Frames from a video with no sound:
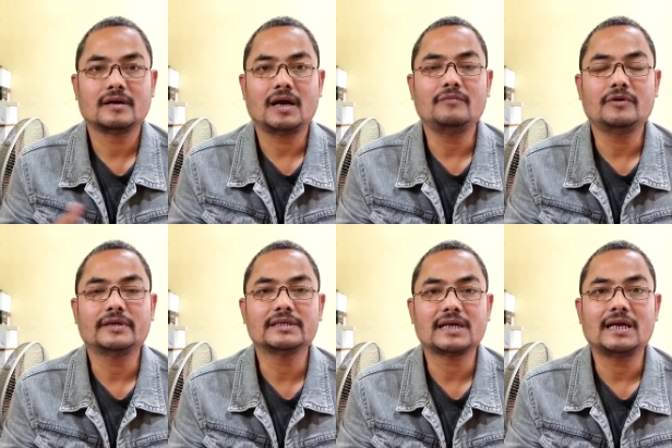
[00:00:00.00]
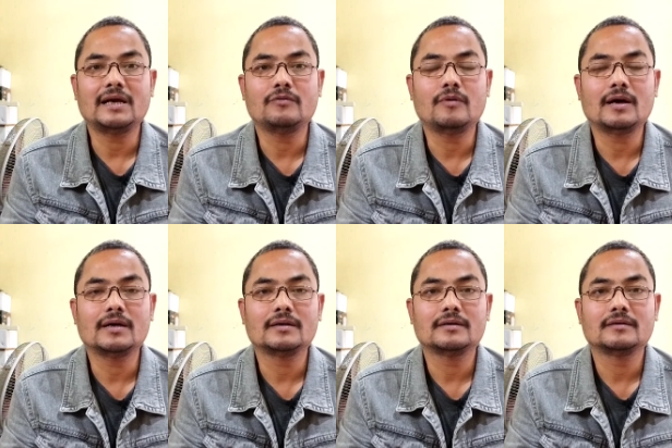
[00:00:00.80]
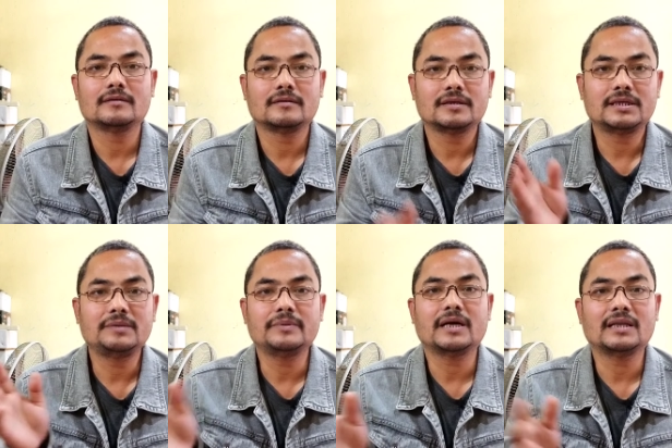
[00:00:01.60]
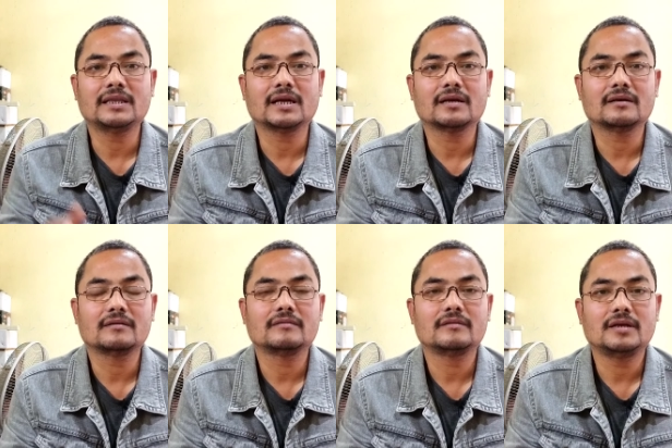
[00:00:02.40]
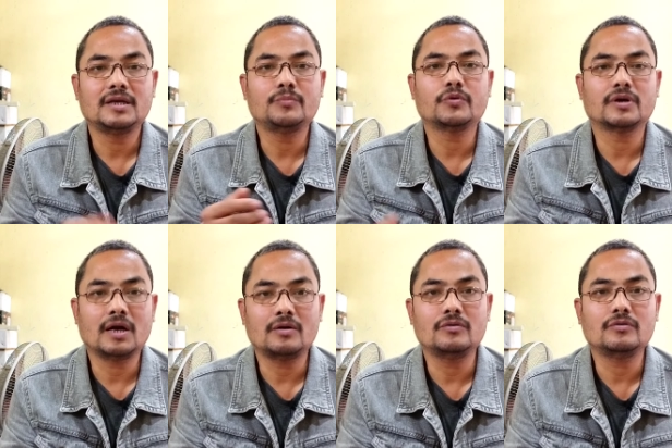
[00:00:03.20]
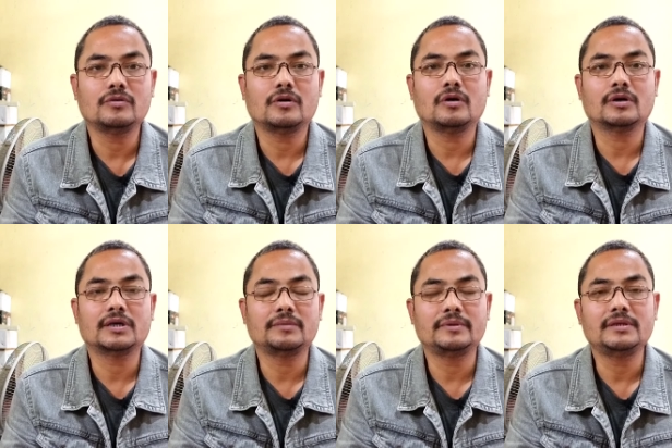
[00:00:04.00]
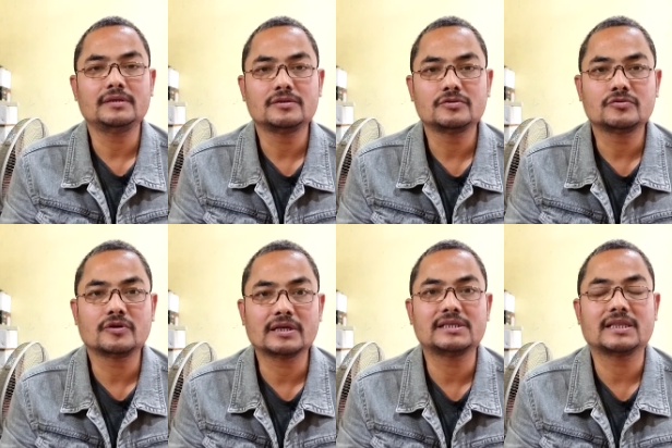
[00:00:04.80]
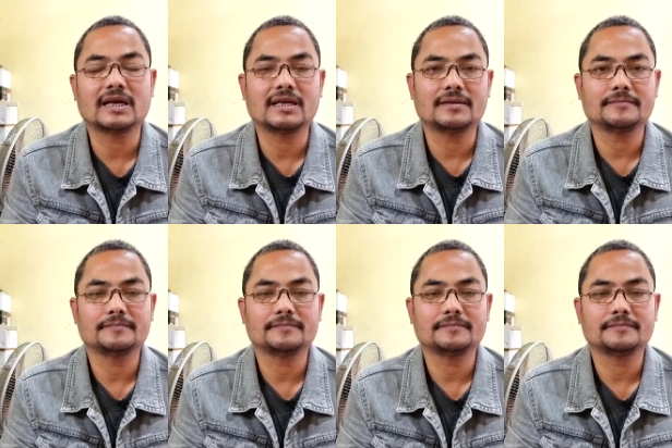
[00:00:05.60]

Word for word: हाई वोल्टेज आया हुआ टीवी का अंदर इनपुट ना हो और टीवी सुरक्षित रहे